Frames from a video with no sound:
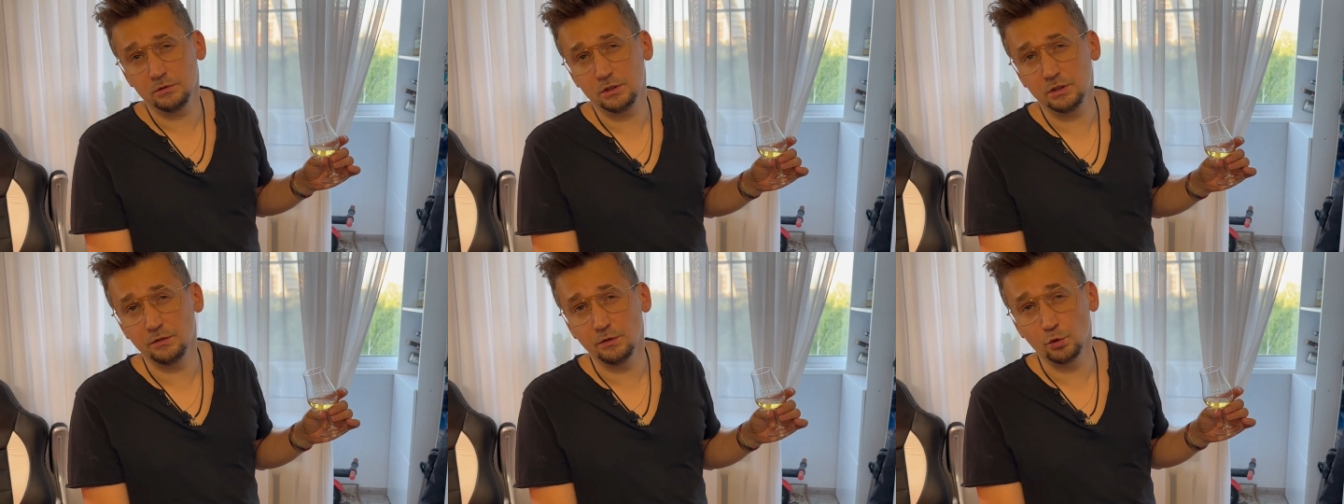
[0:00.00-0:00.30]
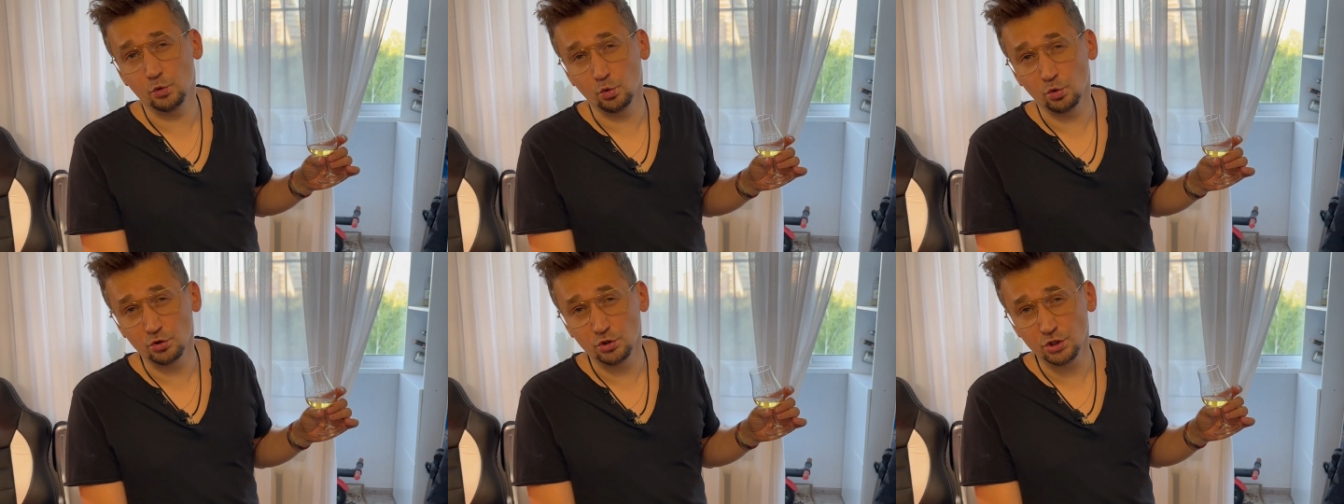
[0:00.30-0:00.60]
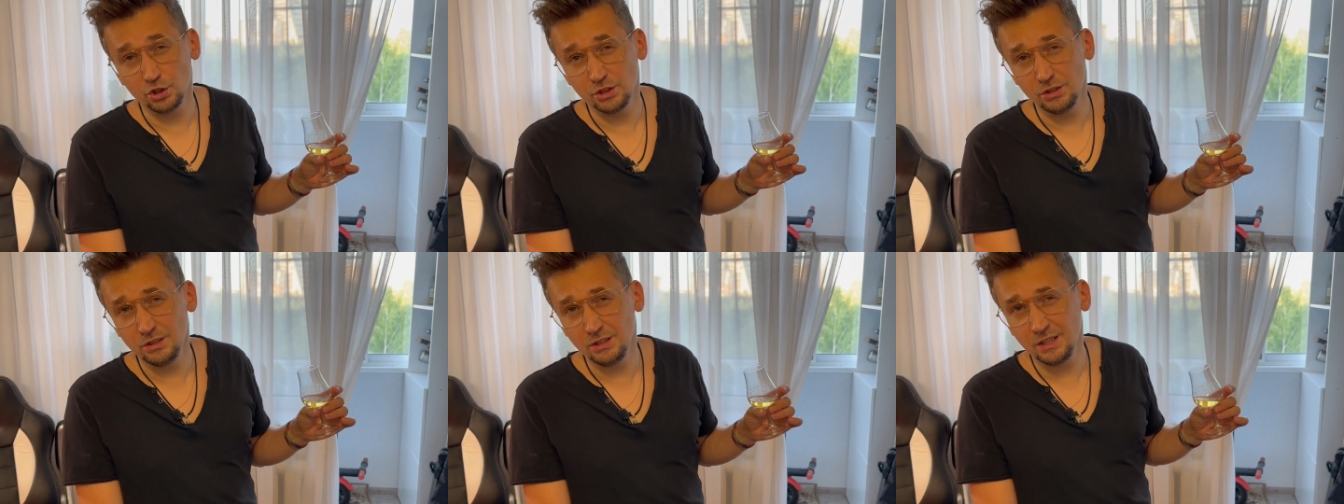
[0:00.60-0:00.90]

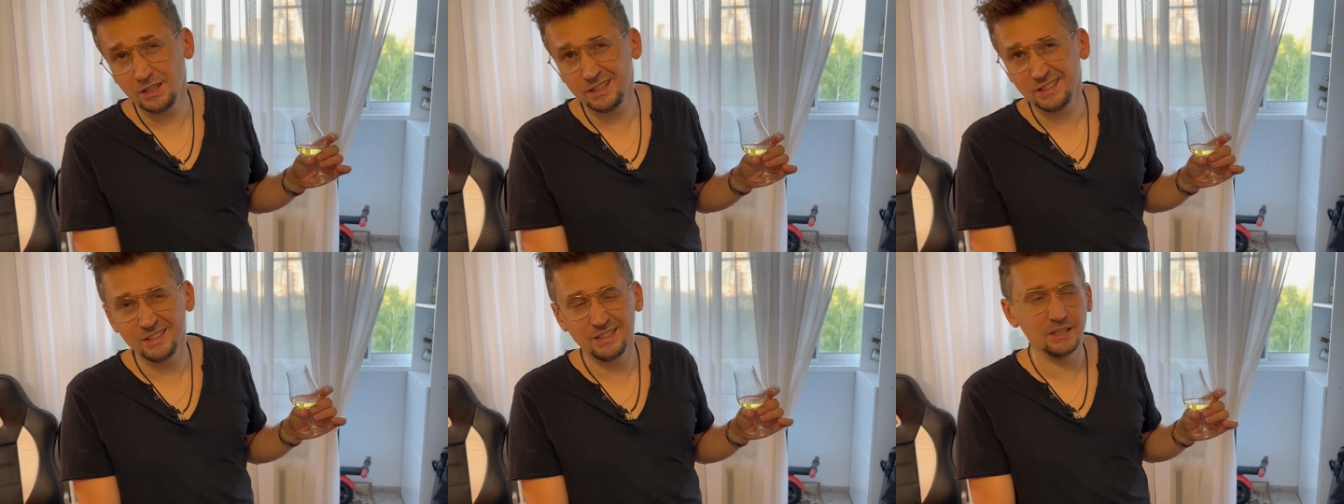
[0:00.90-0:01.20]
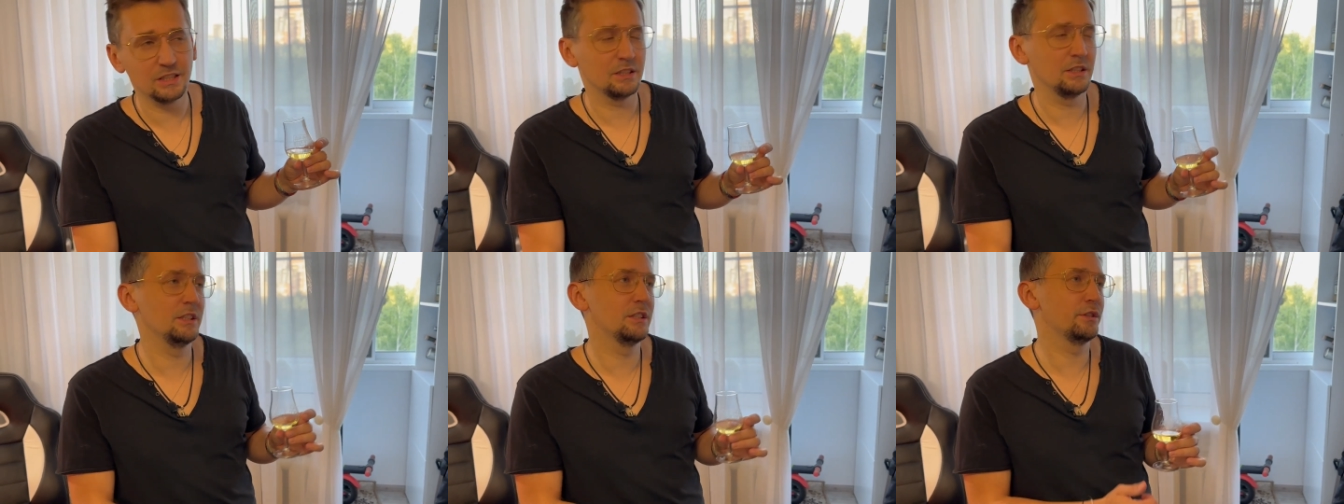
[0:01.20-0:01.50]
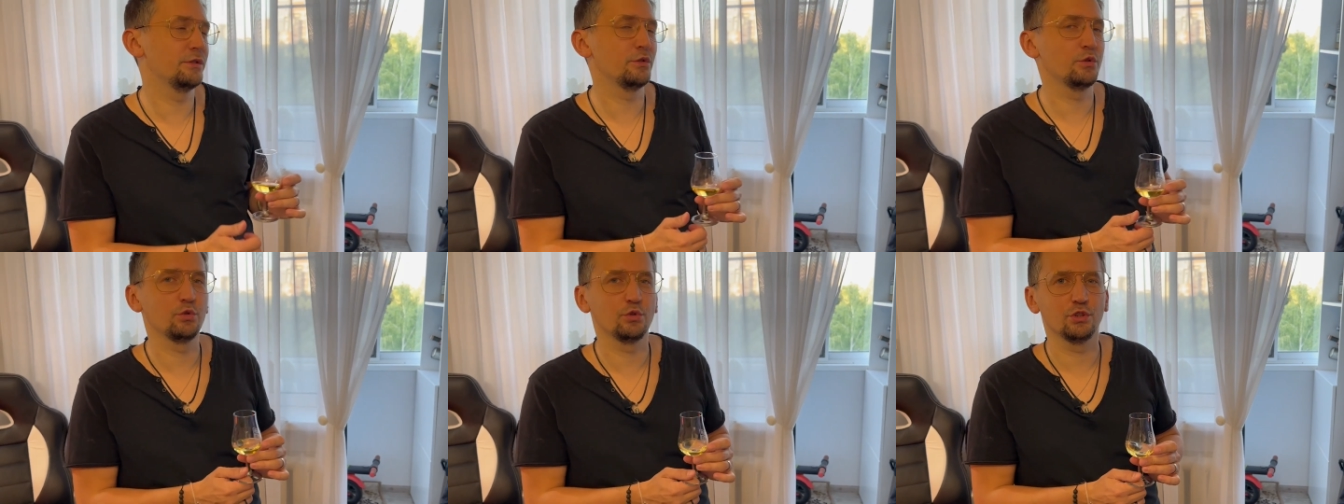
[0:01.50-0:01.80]
цветочно, нет, не ну,
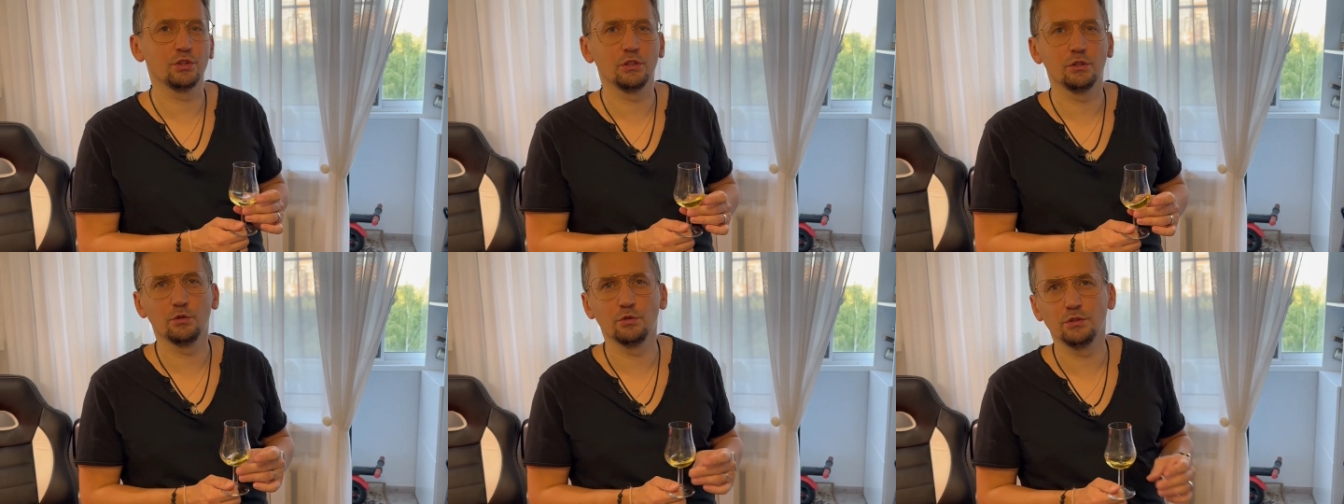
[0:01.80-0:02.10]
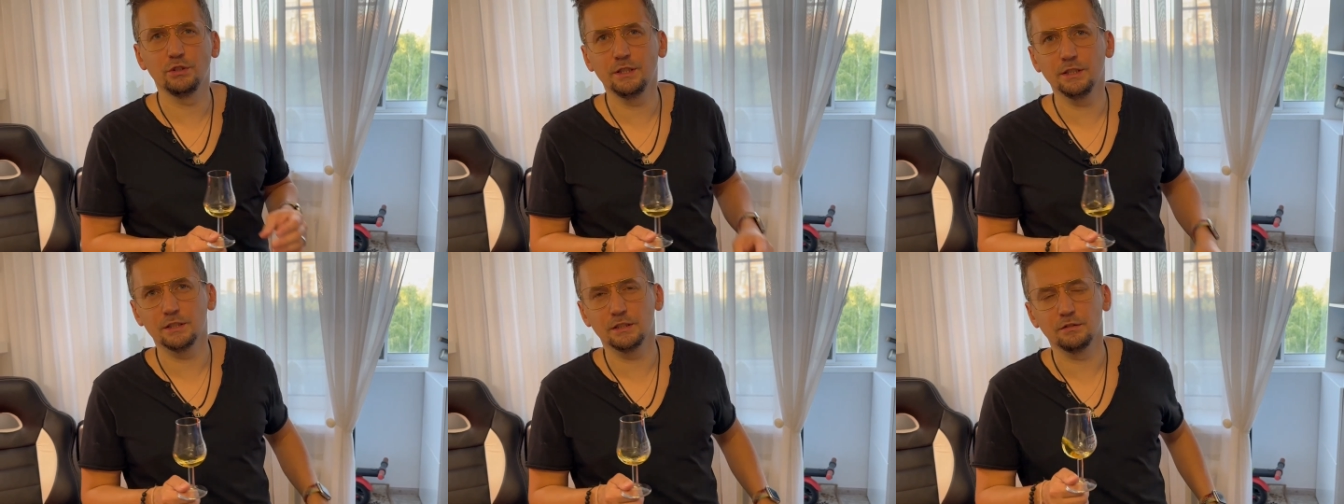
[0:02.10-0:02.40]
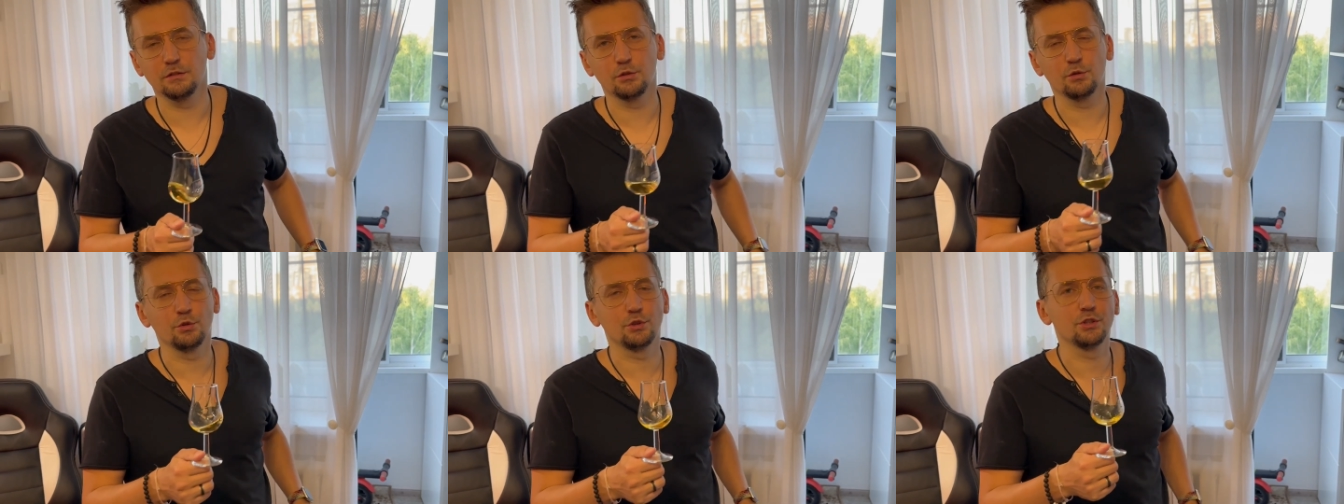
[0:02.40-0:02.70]
цветочный, он не ну,
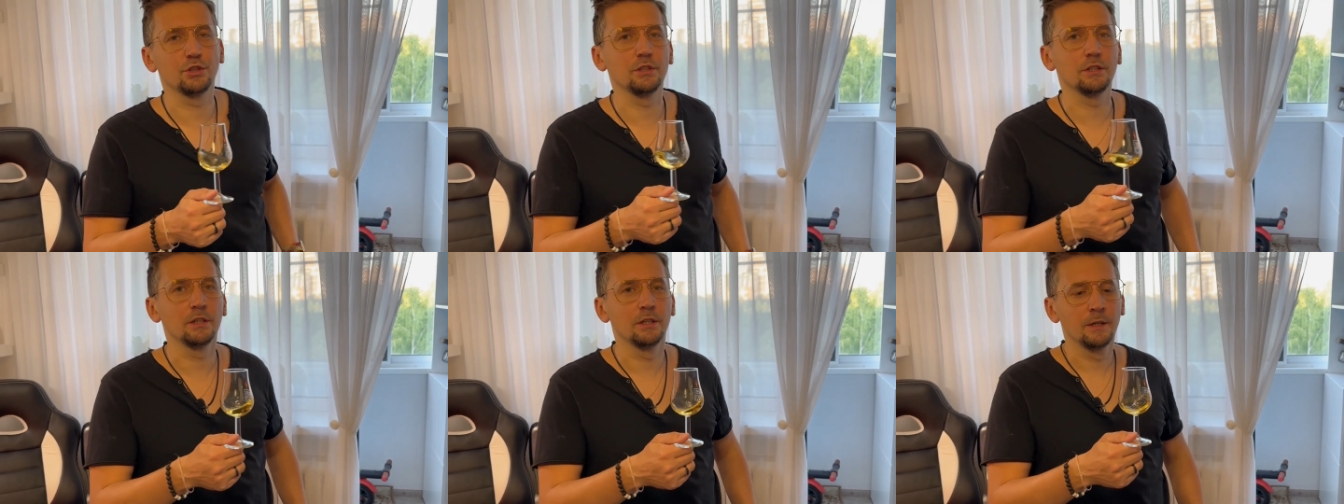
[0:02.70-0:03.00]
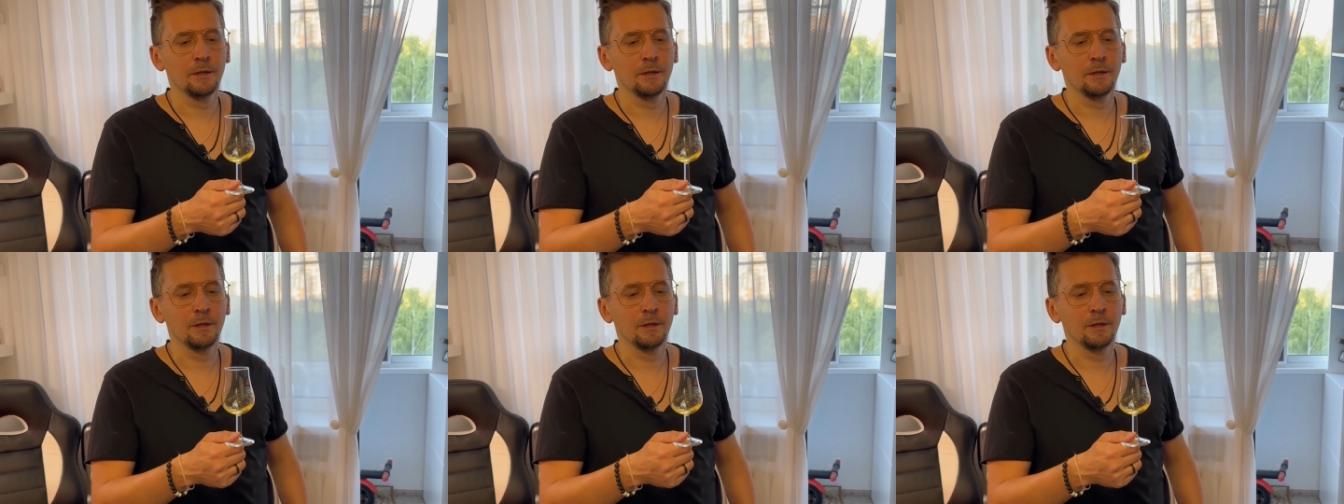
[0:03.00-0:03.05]
цветочный.